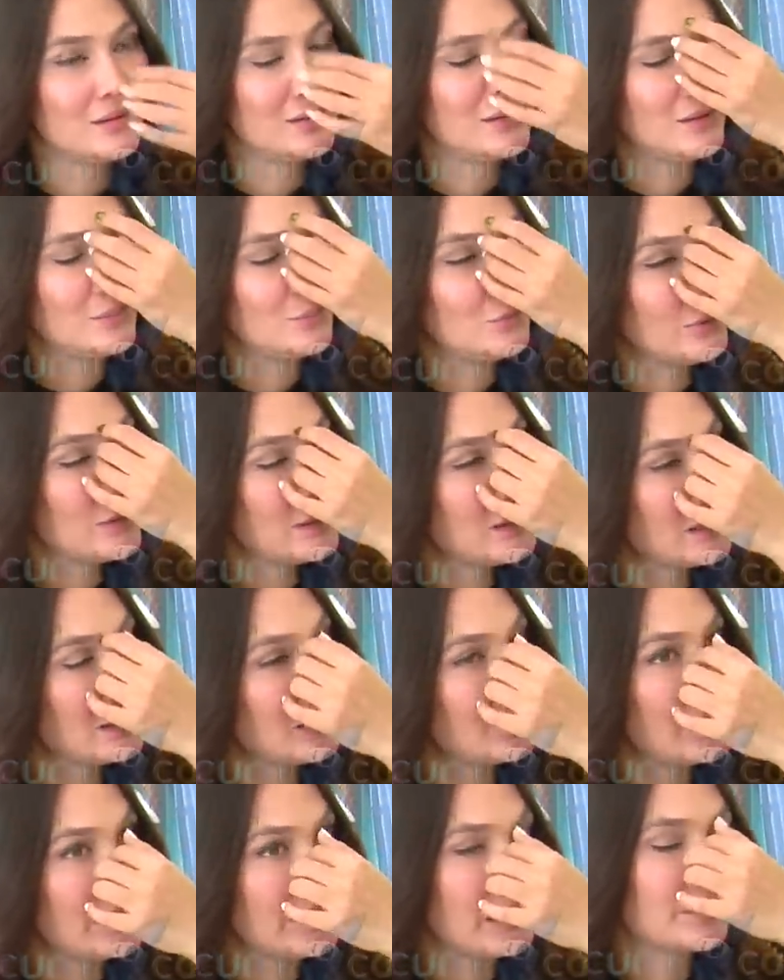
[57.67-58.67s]
dan mungkin
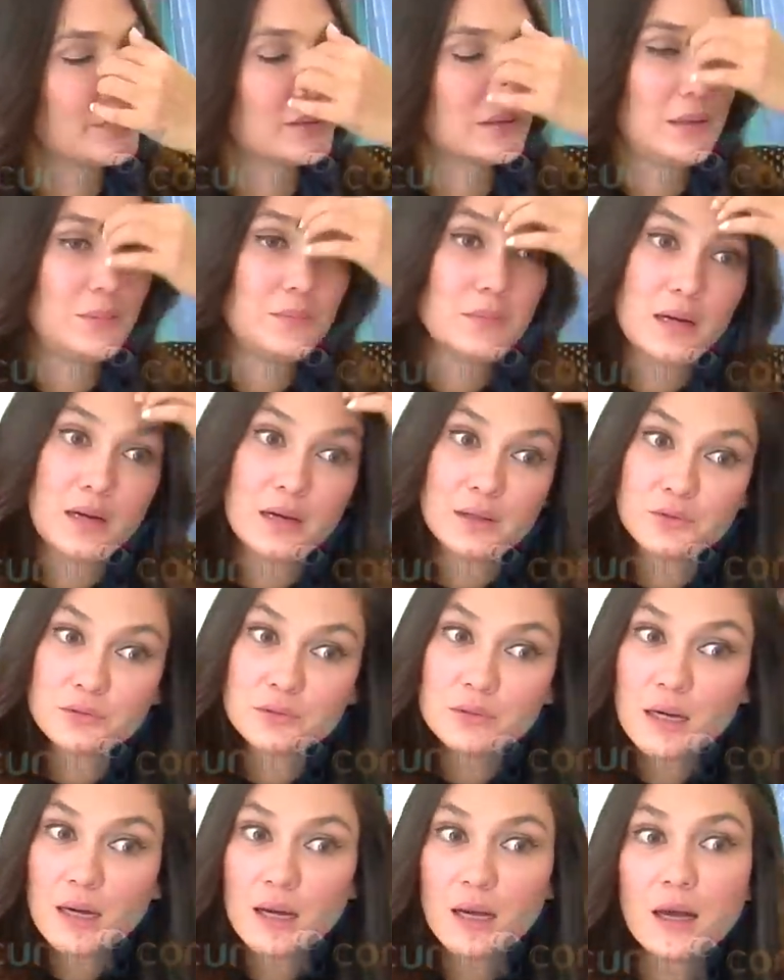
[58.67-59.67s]
ada banyak pertimbangan
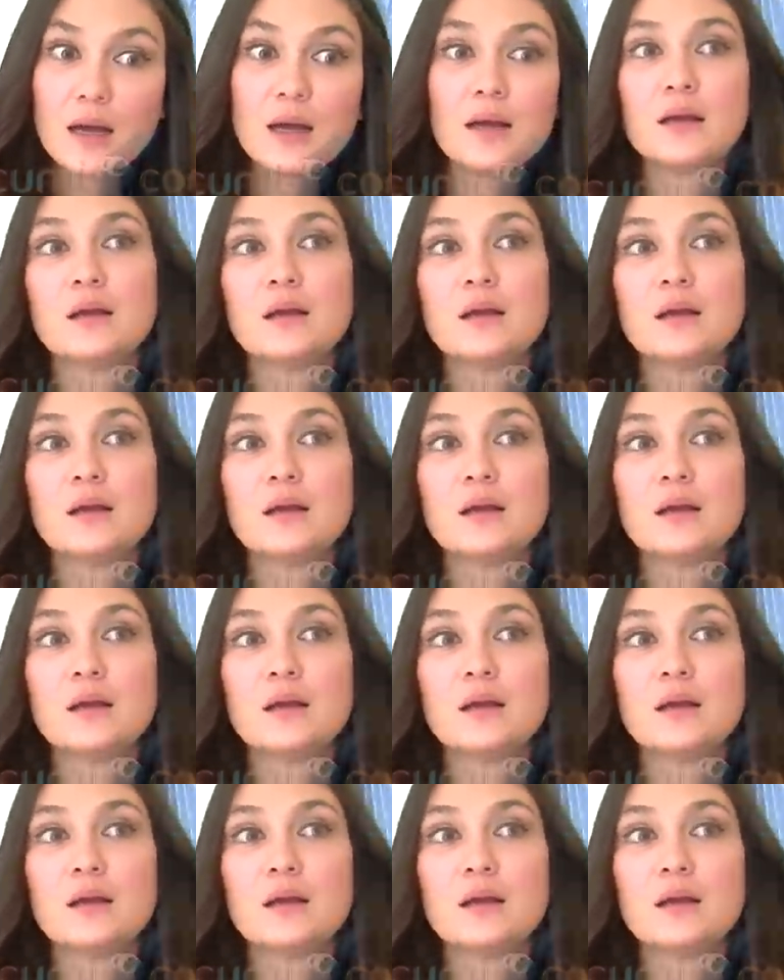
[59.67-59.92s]
juga